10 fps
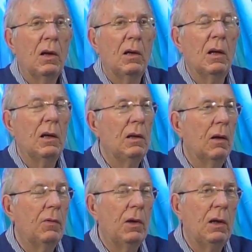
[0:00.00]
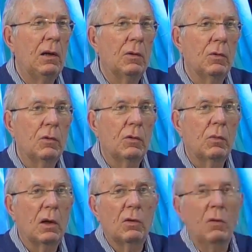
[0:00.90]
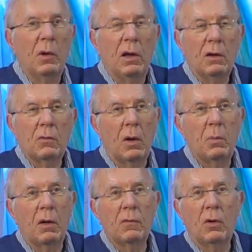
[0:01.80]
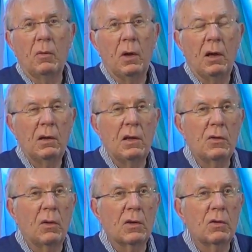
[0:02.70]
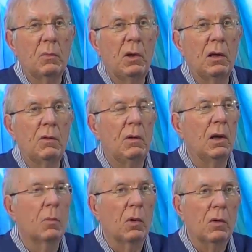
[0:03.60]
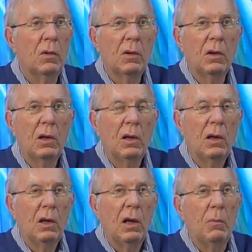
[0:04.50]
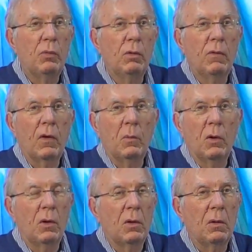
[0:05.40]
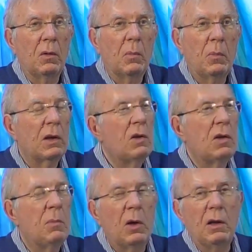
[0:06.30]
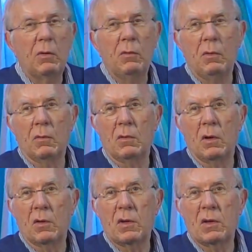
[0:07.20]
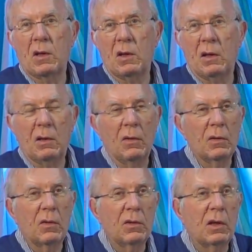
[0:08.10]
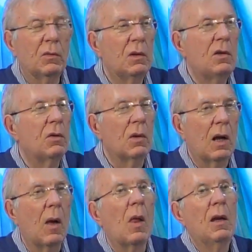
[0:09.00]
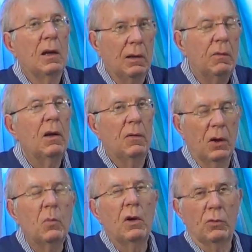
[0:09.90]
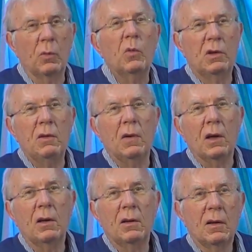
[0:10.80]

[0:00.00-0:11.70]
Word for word: Et là, il y avait euh, trois grands-mères, trois braves grands-mères qui se rassemblaient régulièrement. Et pour vraiment euh, participer à des réunions dans ces, dans, ces conditions-là, il fallait vraiment être motivé.